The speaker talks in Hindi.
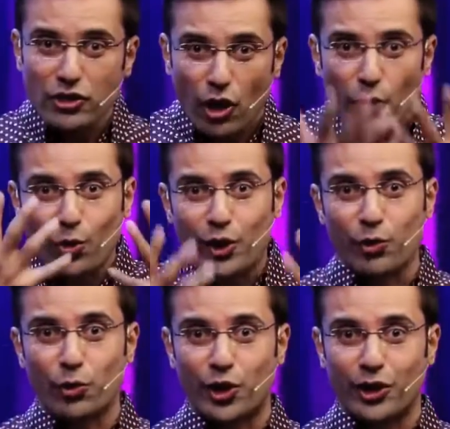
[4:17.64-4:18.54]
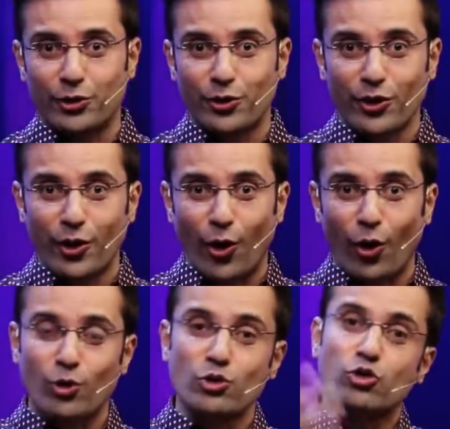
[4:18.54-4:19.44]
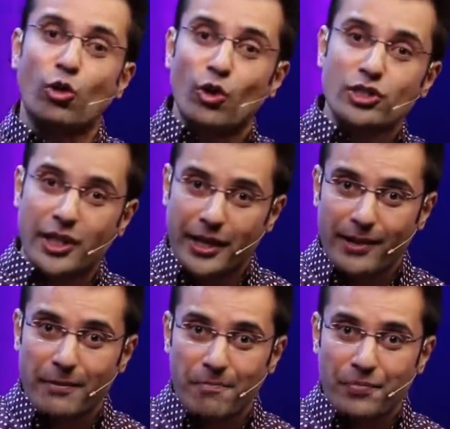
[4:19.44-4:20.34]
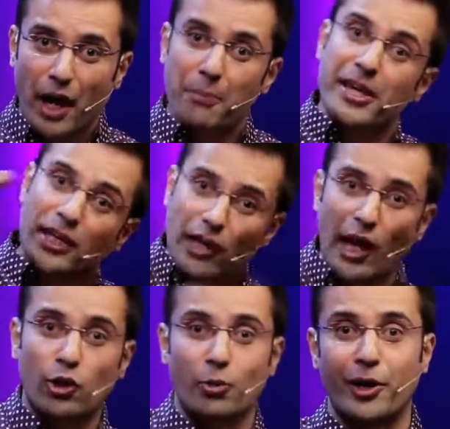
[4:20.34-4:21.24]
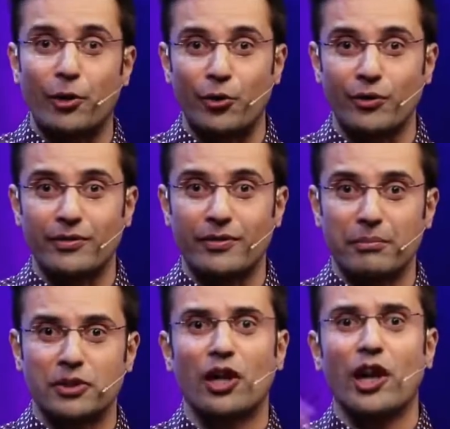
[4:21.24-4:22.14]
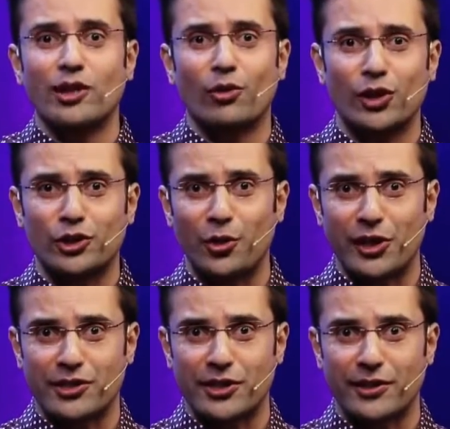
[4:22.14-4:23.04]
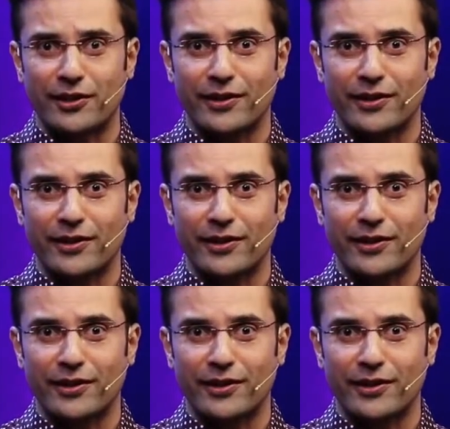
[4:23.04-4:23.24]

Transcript: कई सारों को इंक्लूड कर दो और उन सौ से आप एक एक लाख रुपए लो पंद्रह लाख क्यों लेते हो एक से